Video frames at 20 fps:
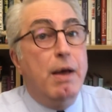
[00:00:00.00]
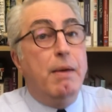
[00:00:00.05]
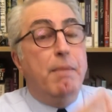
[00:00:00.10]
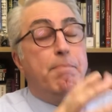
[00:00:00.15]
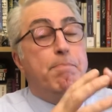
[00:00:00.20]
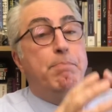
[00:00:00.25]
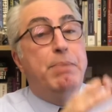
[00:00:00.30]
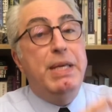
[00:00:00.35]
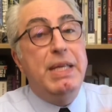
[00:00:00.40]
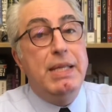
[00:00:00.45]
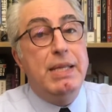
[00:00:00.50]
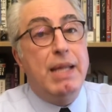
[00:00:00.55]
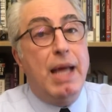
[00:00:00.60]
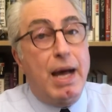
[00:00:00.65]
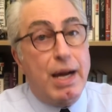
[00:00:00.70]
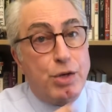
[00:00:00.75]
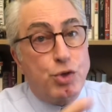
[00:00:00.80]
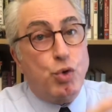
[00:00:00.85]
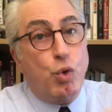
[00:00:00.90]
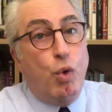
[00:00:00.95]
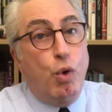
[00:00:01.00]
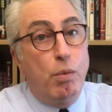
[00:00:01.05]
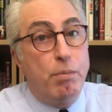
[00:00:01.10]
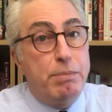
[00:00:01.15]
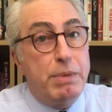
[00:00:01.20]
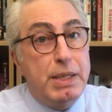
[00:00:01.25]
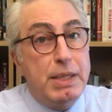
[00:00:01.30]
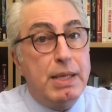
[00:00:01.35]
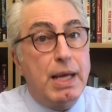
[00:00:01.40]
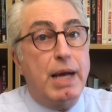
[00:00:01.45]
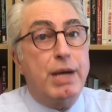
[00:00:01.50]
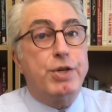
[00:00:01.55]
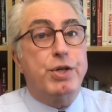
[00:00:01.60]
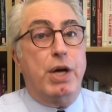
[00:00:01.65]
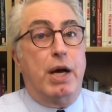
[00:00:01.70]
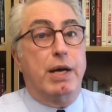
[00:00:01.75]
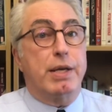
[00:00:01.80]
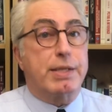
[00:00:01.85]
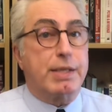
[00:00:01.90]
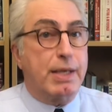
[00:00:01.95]
binlerce, on binlerce
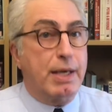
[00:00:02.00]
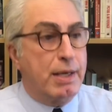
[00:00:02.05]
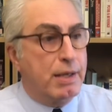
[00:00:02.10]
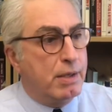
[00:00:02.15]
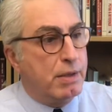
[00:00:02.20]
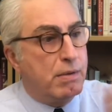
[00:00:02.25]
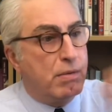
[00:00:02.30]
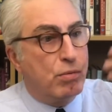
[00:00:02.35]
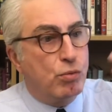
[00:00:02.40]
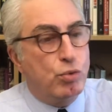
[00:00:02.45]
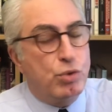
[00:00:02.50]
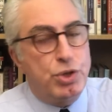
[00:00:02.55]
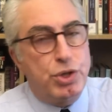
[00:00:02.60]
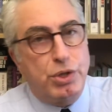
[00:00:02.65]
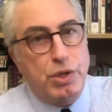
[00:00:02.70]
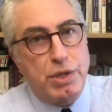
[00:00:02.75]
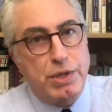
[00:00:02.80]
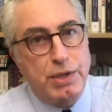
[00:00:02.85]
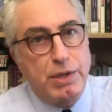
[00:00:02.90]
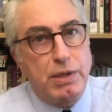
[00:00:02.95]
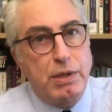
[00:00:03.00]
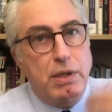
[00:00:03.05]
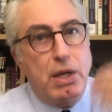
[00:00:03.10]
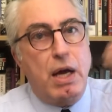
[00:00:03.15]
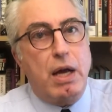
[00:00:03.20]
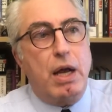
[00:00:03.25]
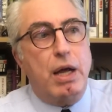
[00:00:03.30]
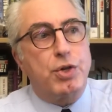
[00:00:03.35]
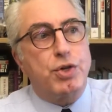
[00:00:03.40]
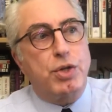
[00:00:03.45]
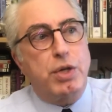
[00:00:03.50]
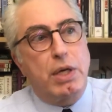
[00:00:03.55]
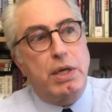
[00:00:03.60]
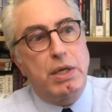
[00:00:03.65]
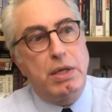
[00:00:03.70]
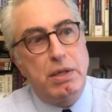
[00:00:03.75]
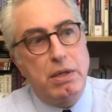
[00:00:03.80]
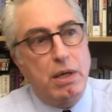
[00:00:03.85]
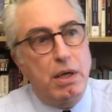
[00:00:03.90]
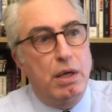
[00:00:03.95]
askerin, işte zırhlı
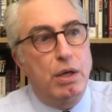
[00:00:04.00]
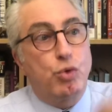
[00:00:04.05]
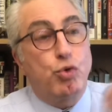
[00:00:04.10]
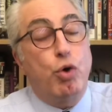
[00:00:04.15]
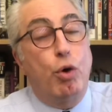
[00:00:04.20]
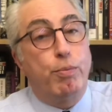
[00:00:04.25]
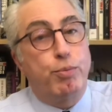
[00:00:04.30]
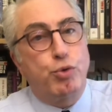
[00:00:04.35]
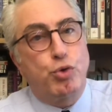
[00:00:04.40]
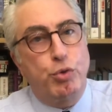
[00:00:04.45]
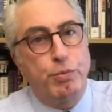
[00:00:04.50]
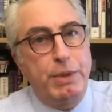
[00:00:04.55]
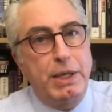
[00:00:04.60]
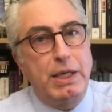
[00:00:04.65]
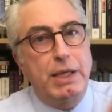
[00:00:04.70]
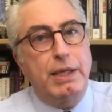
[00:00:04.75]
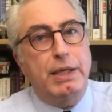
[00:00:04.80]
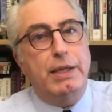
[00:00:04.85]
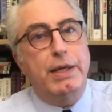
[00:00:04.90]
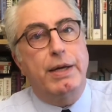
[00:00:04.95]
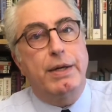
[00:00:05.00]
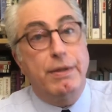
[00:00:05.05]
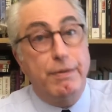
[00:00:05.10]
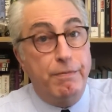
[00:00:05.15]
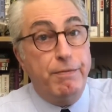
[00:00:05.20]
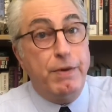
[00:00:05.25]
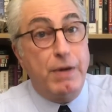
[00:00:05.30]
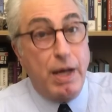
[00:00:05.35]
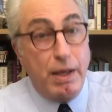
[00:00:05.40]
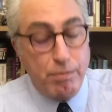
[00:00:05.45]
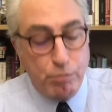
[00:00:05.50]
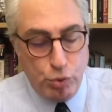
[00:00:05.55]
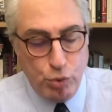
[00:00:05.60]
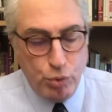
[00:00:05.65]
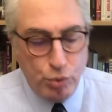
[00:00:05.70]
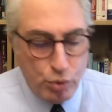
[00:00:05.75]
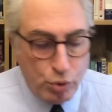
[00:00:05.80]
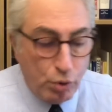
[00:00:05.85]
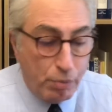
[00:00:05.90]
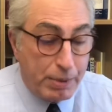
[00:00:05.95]
araçların, e, topçu birliklerinin filan
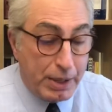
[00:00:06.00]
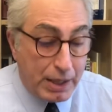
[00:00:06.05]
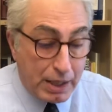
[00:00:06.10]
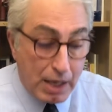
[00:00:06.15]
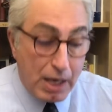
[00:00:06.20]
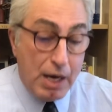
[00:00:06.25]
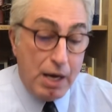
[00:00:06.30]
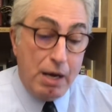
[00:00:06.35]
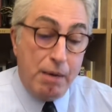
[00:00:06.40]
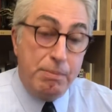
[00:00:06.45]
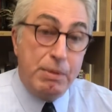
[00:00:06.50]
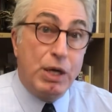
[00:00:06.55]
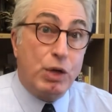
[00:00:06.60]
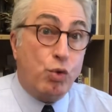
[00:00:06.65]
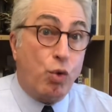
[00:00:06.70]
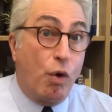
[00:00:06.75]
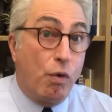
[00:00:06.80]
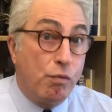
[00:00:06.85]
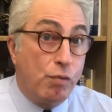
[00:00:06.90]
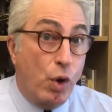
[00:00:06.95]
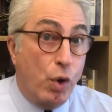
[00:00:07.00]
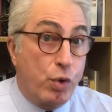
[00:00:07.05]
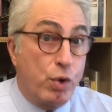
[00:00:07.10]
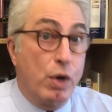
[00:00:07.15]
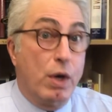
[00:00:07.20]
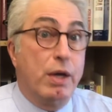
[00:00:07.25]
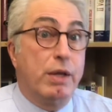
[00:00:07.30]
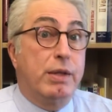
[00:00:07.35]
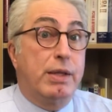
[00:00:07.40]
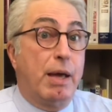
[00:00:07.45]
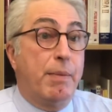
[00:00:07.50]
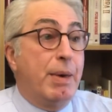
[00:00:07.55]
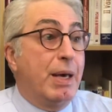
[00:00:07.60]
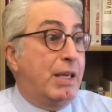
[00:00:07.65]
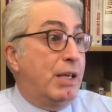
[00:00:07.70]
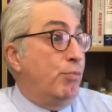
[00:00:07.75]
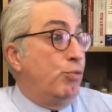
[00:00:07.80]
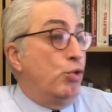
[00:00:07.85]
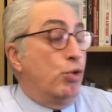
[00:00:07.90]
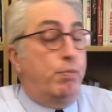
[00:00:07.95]
bulunduğu bir bir konvoy.
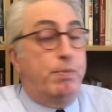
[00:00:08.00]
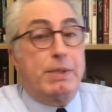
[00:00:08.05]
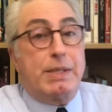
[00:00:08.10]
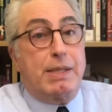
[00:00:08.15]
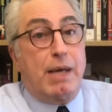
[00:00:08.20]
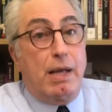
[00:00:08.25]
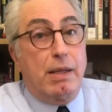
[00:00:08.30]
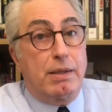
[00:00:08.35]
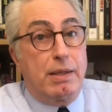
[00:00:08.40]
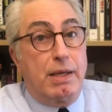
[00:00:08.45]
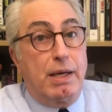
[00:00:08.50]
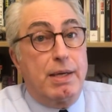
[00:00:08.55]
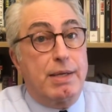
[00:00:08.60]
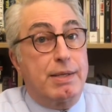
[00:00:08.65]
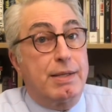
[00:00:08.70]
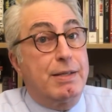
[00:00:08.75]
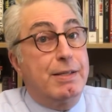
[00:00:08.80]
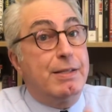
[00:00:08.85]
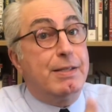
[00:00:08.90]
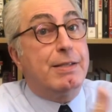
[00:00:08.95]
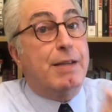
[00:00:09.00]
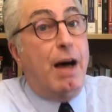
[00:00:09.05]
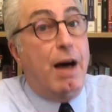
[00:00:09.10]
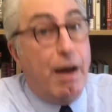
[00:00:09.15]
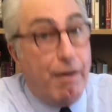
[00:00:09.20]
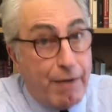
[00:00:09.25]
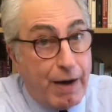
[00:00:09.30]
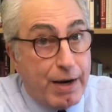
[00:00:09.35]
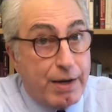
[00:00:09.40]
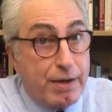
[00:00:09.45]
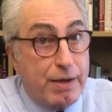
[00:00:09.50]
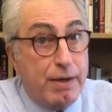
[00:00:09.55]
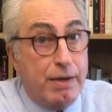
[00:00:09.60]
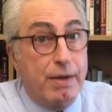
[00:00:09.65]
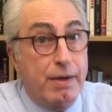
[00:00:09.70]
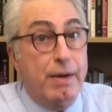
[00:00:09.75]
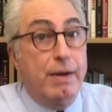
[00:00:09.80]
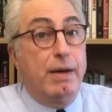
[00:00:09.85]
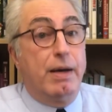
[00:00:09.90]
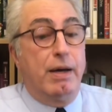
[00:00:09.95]
Demek ki büyük bir saldırı hazırlığı daha var.
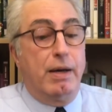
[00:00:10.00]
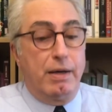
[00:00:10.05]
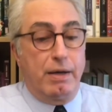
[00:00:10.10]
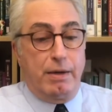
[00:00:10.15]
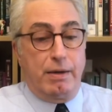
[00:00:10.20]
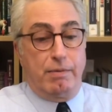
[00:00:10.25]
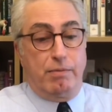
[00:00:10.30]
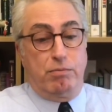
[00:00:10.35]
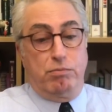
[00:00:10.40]
E,